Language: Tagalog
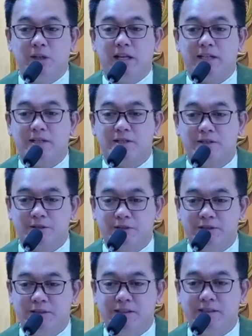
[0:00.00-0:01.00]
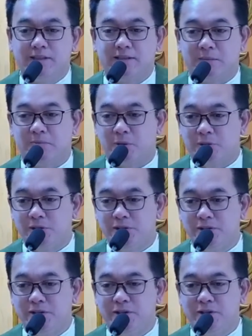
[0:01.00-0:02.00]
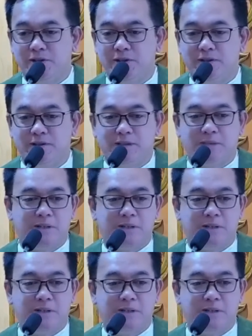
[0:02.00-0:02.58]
koleksyon sa pondo